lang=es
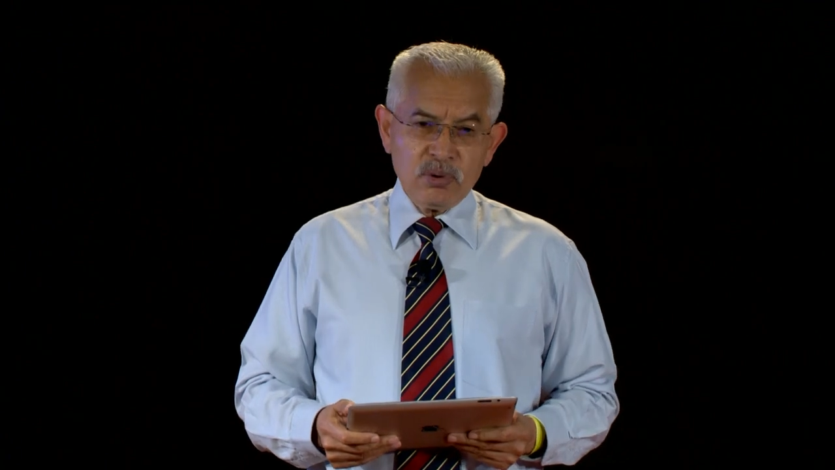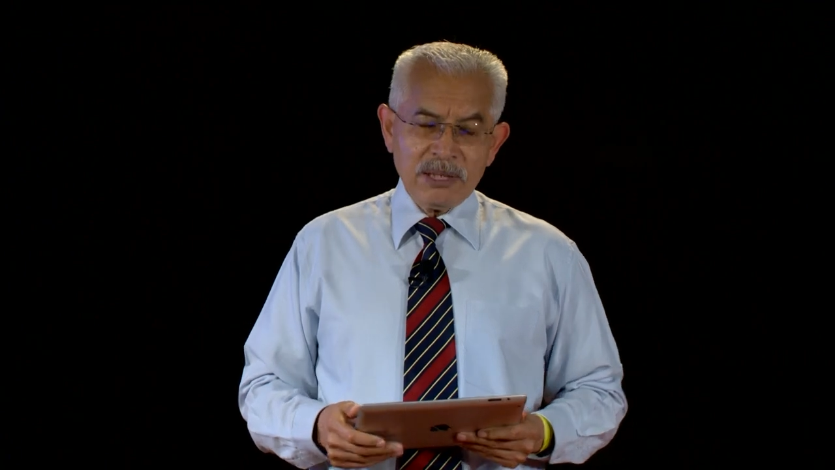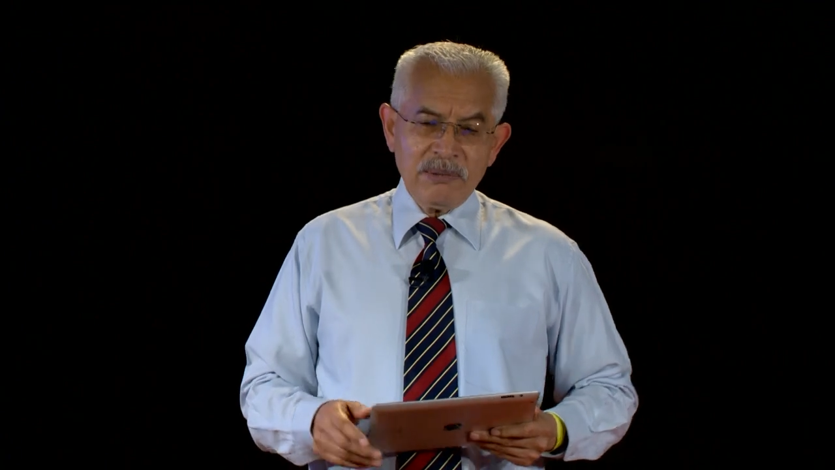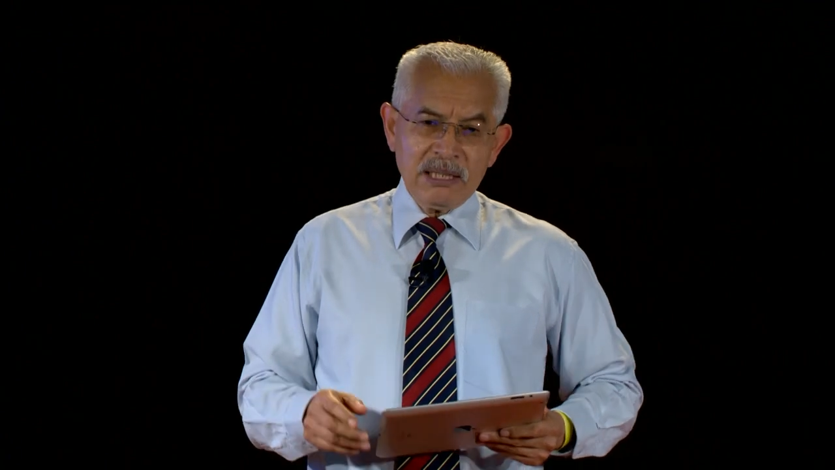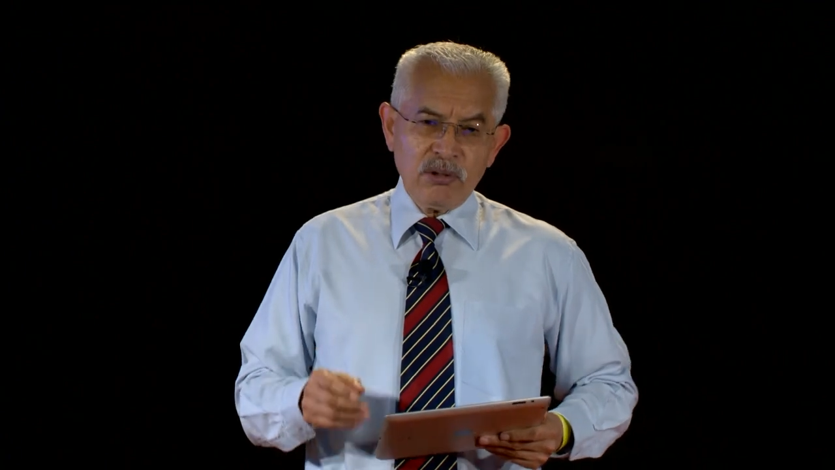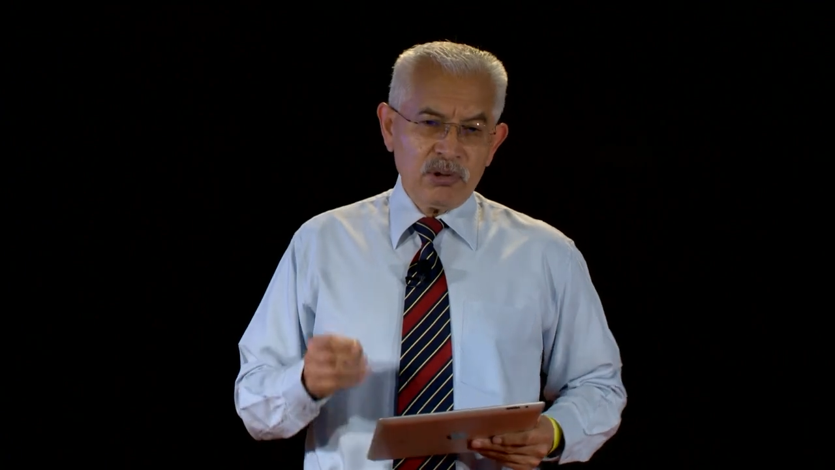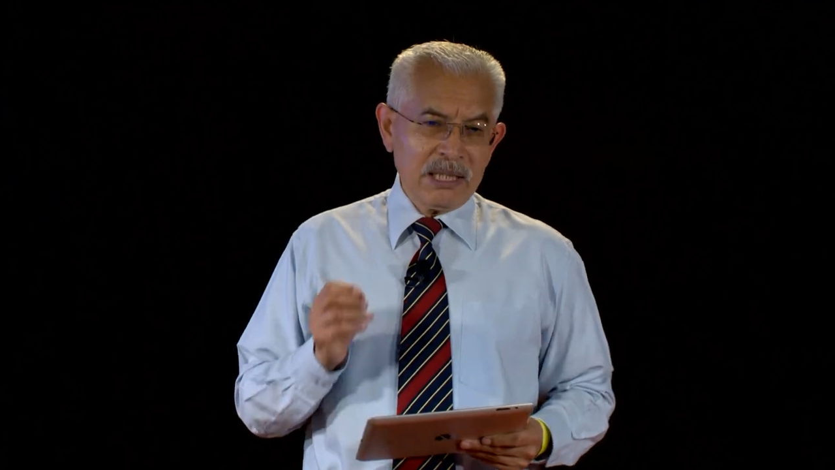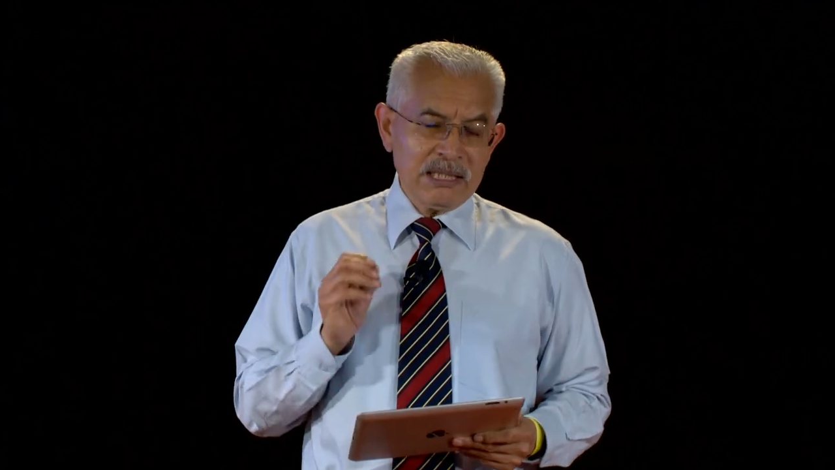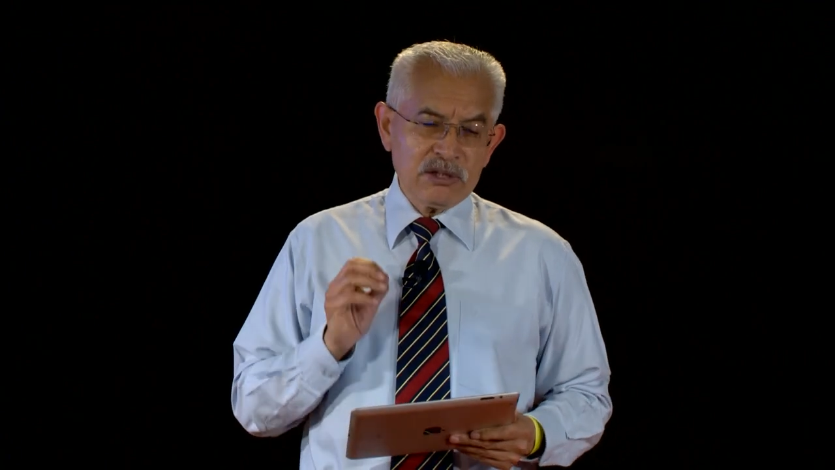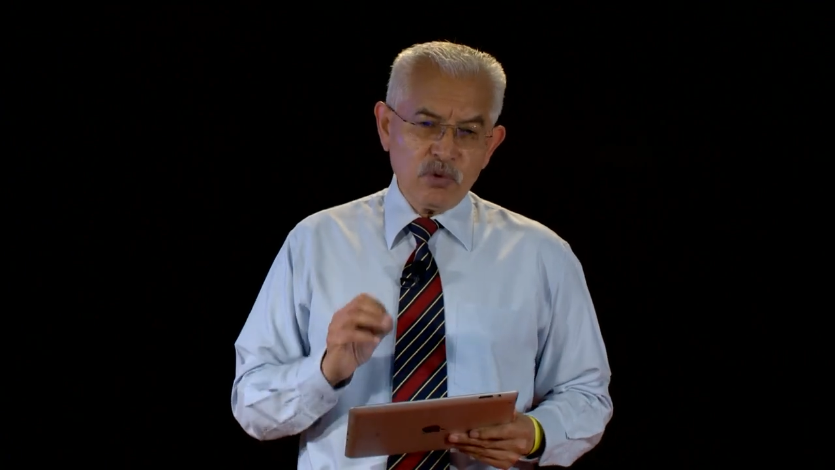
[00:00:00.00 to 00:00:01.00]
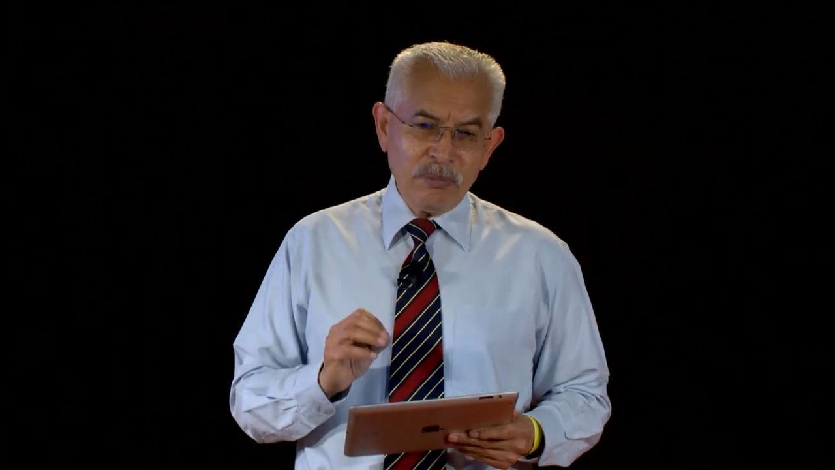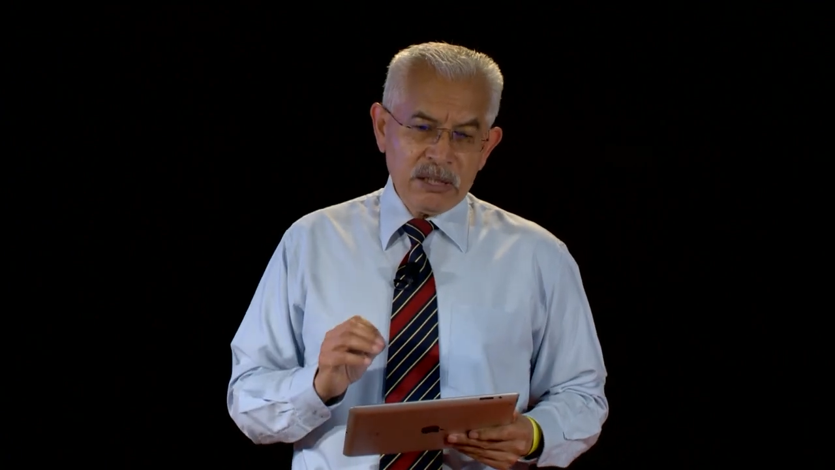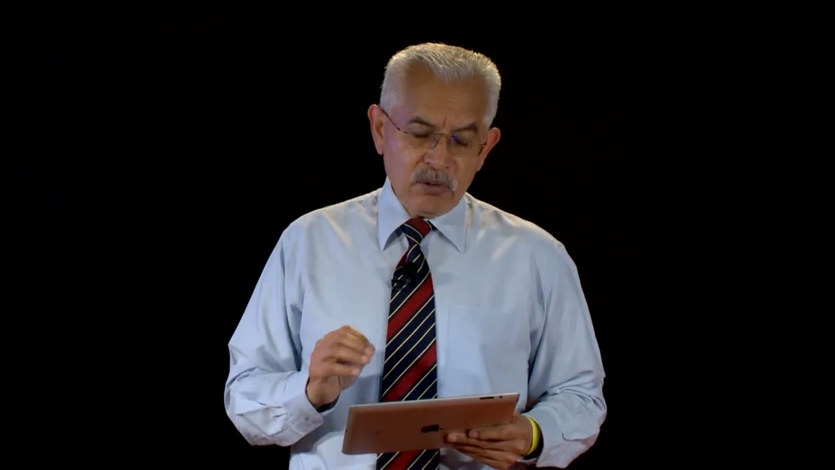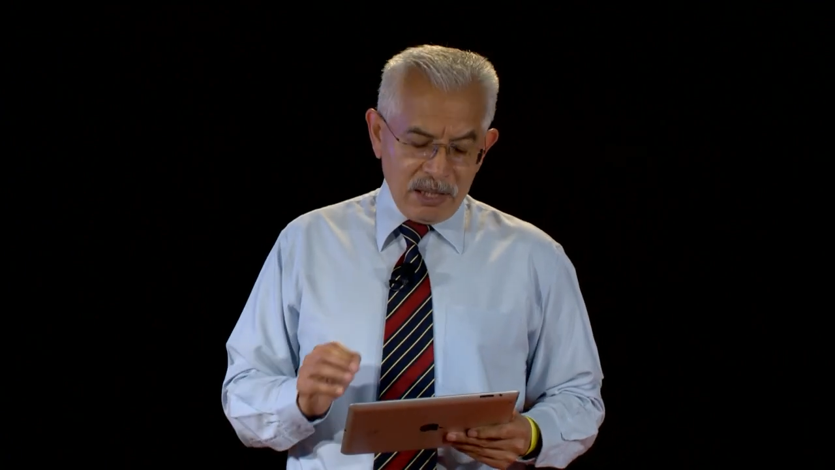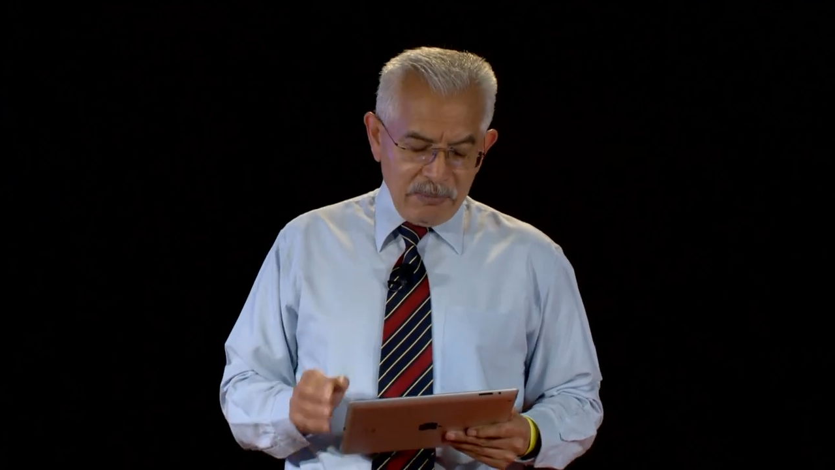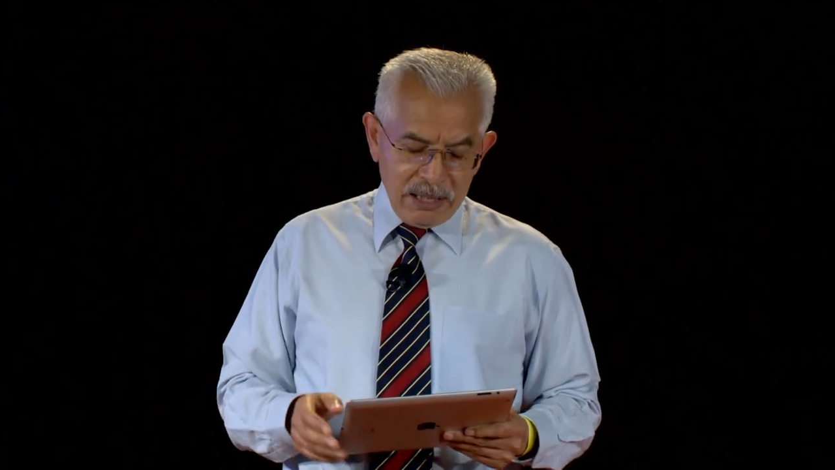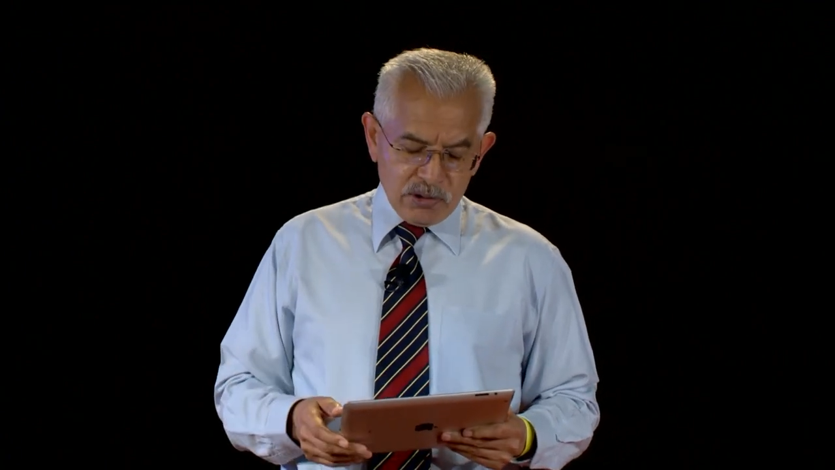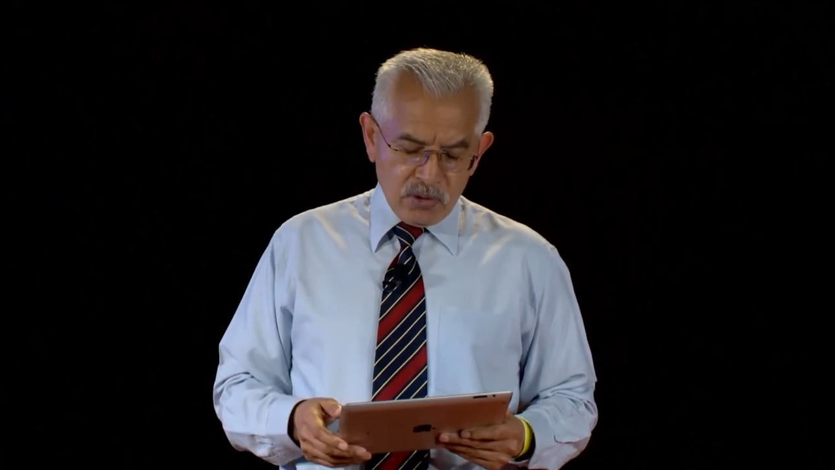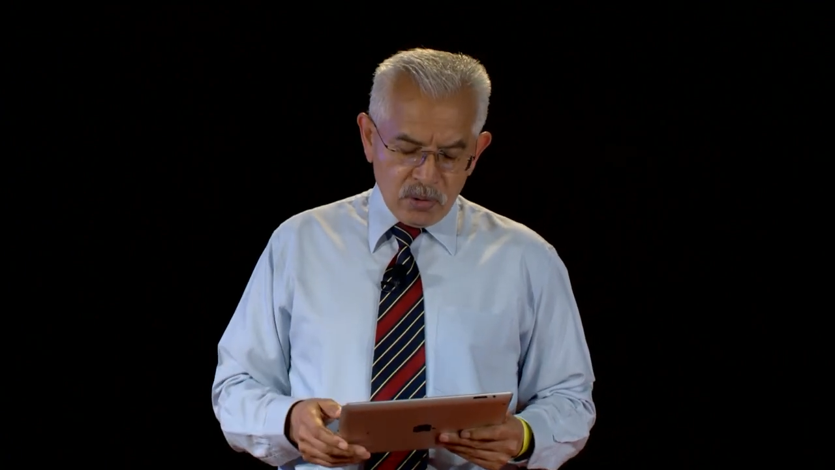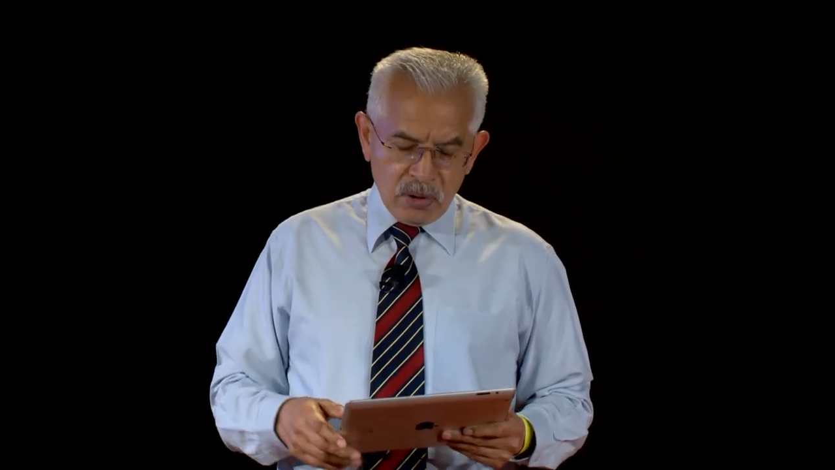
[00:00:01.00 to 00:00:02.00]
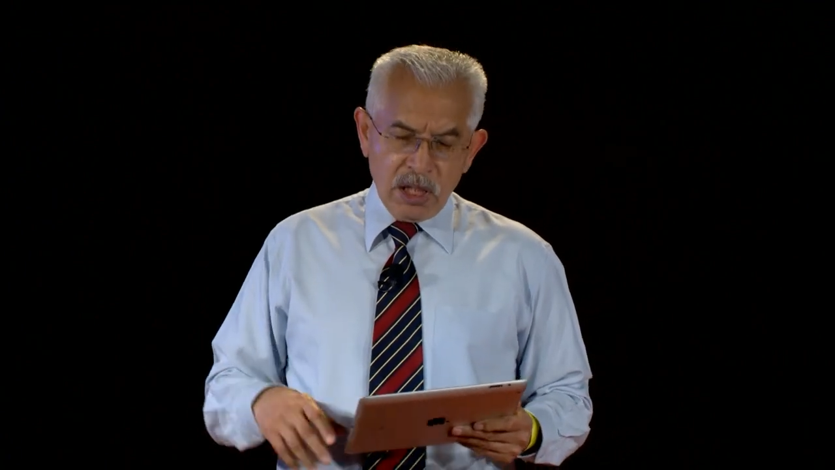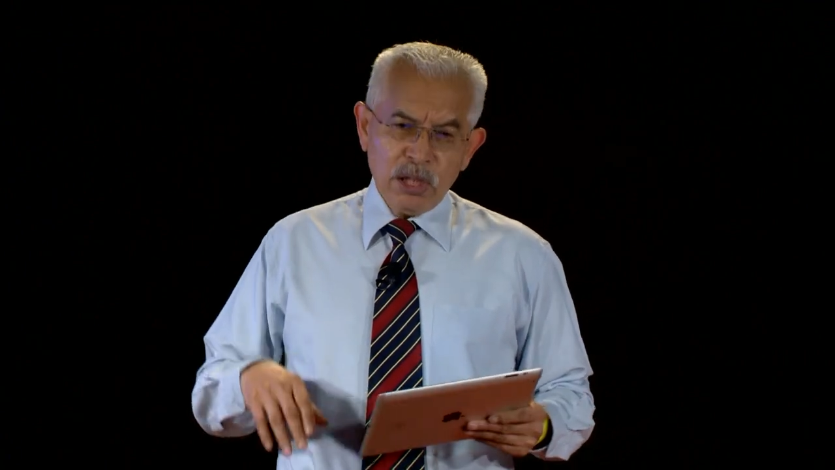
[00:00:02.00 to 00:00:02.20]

justamente con el instrumento de medición,